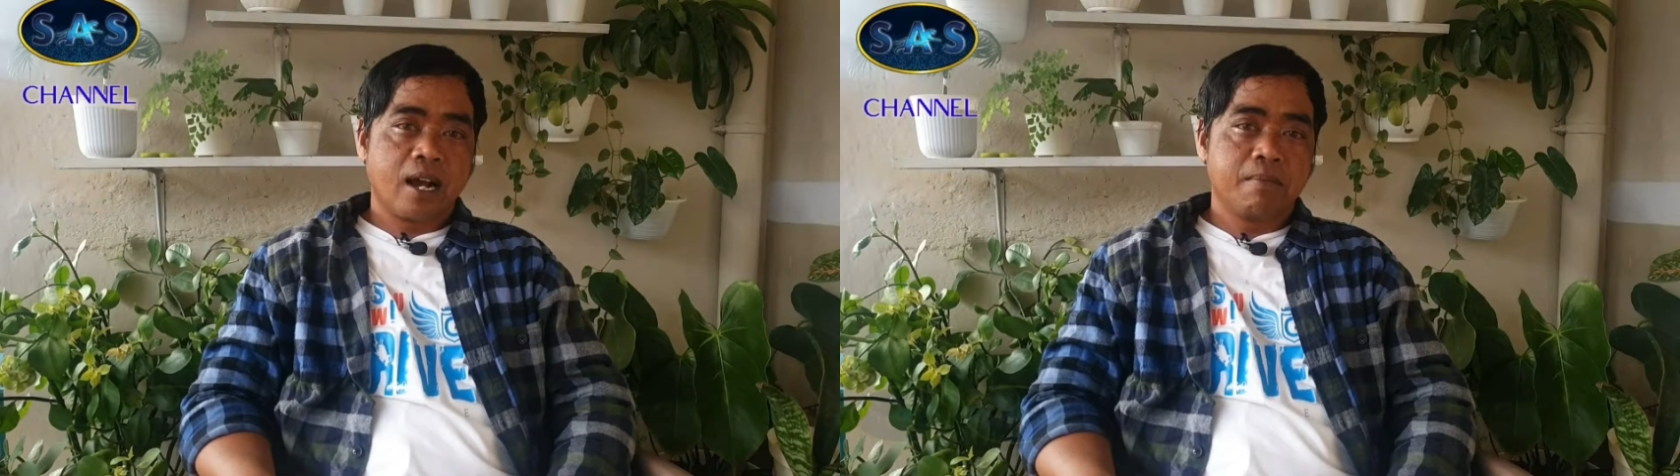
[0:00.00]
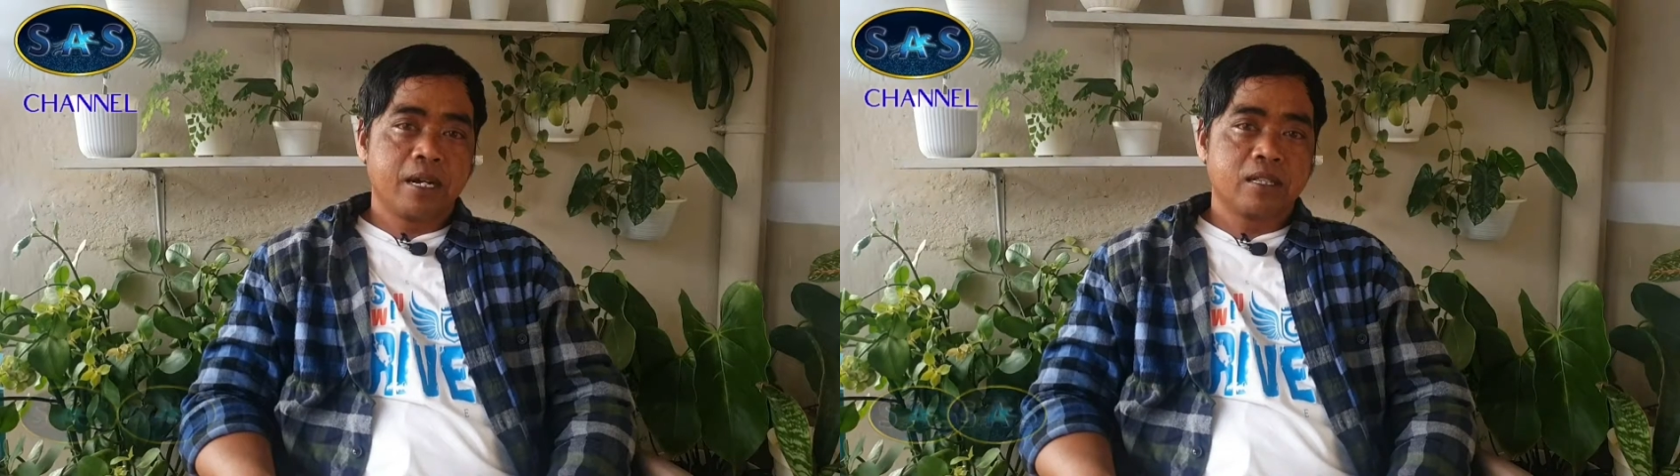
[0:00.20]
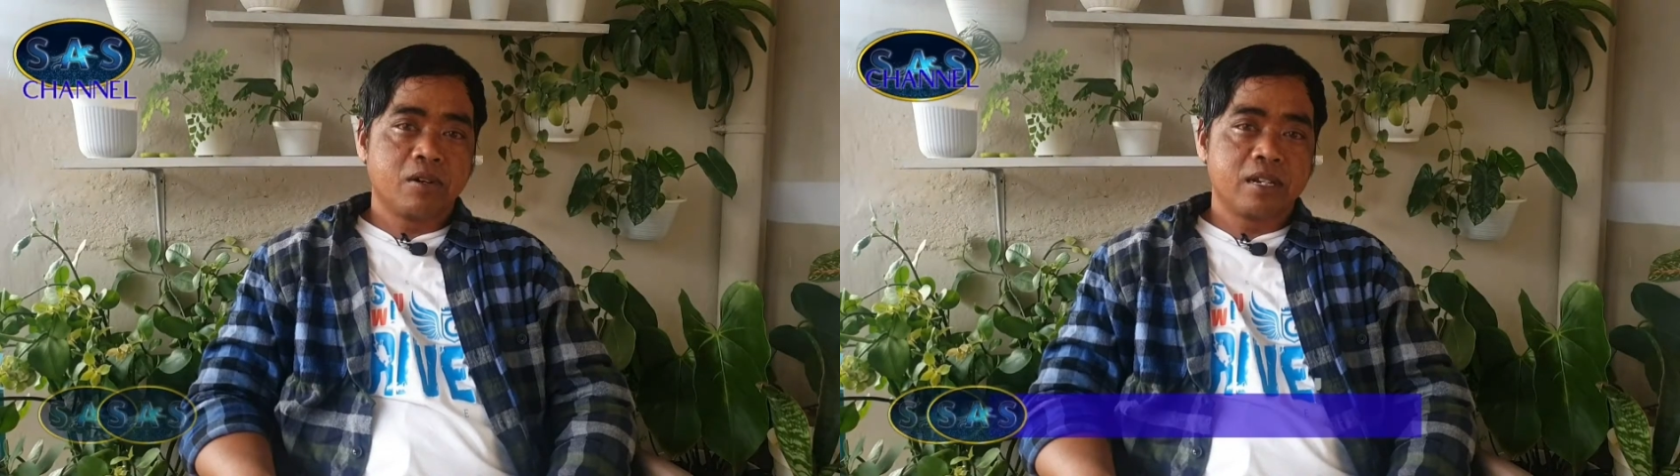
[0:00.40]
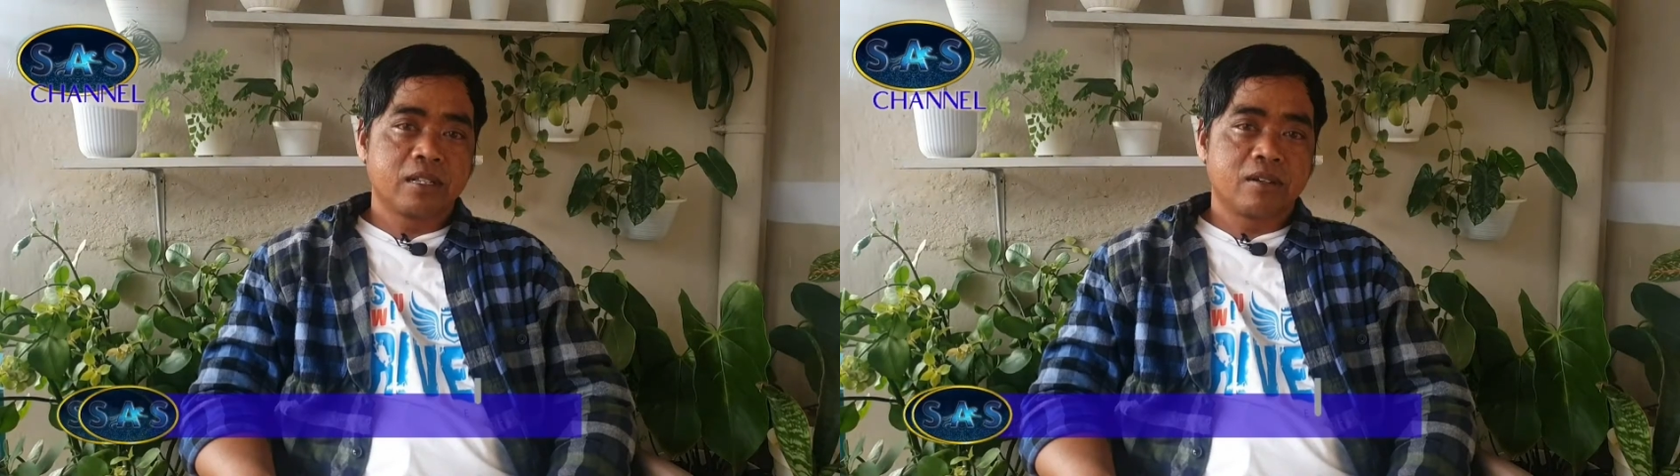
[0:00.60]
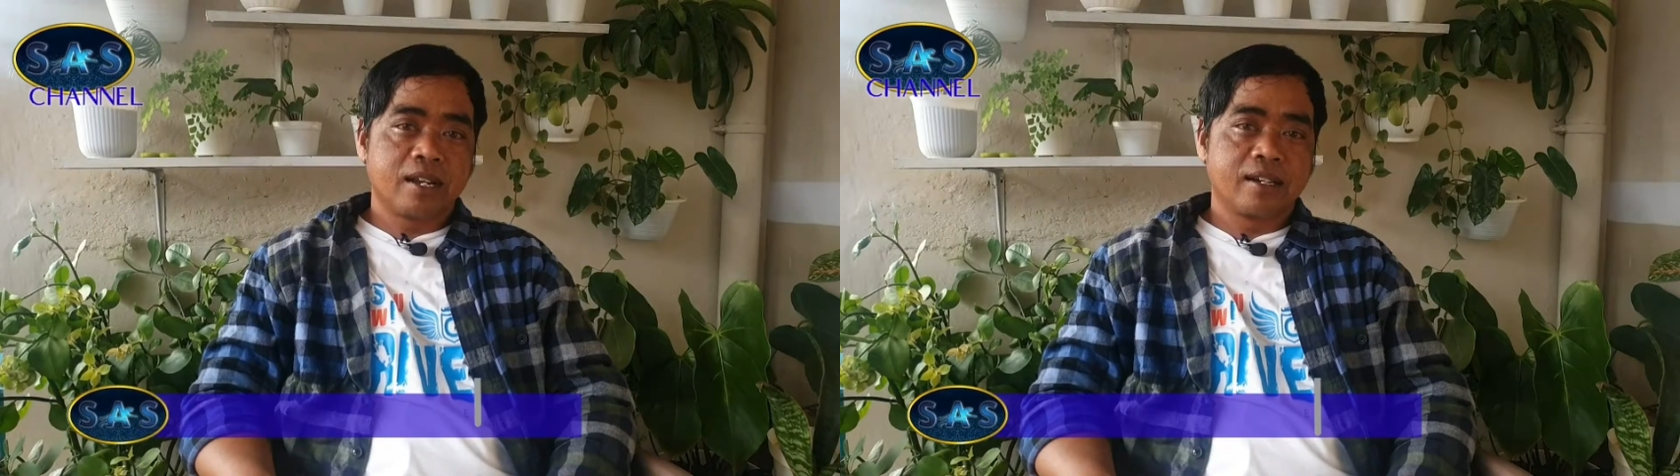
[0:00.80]
Ahmad Tony
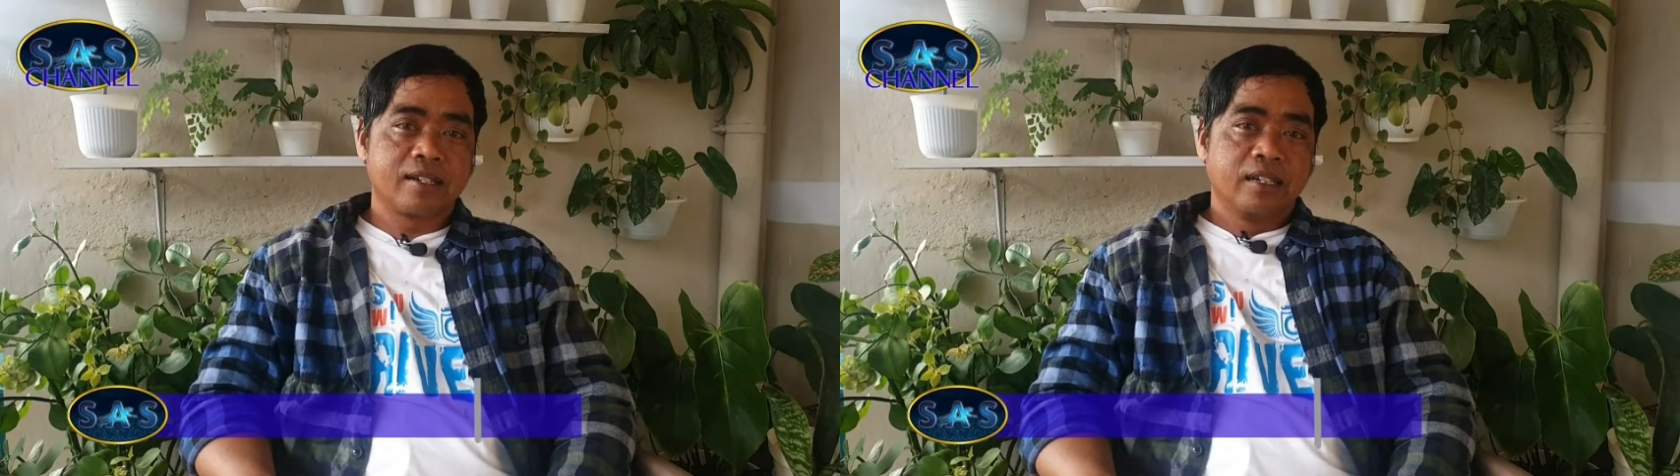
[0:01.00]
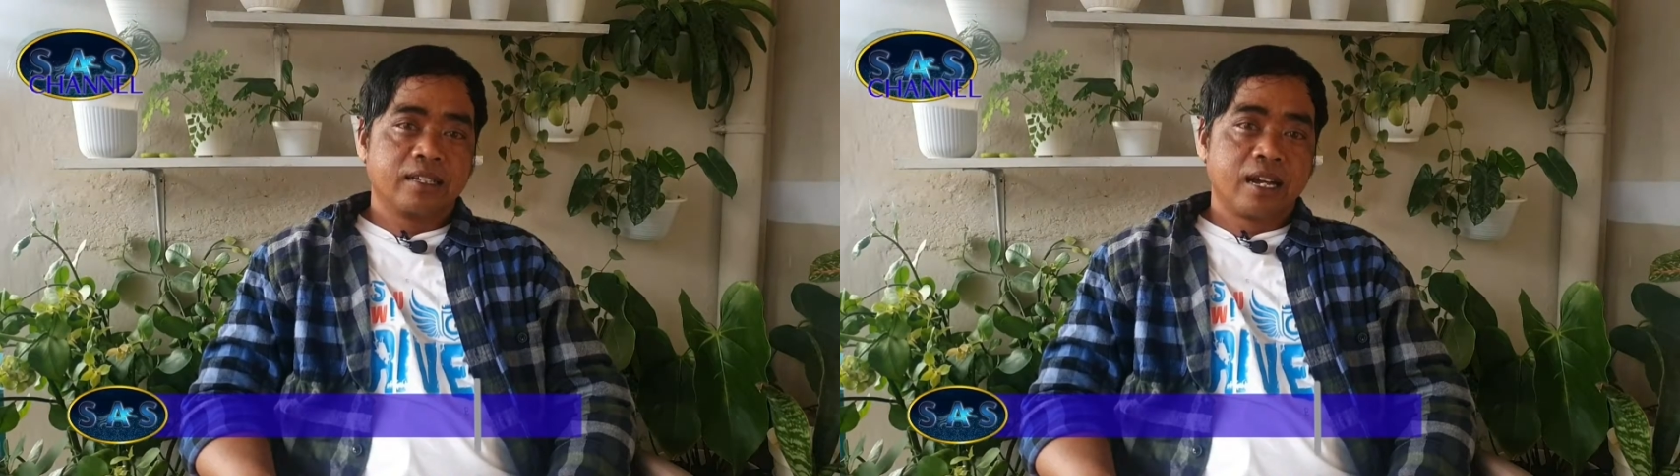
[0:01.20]
Tolani